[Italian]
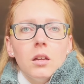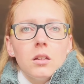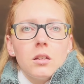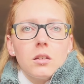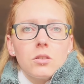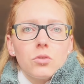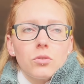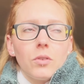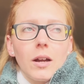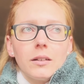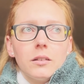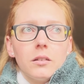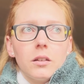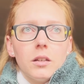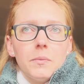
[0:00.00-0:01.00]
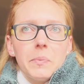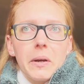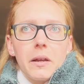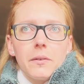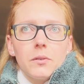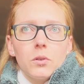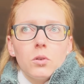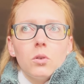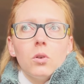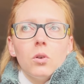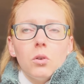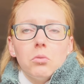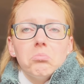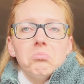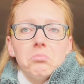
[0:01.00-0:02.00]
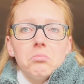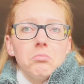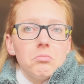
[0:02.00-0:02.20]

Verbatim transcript: eh, sono anni che li prendo,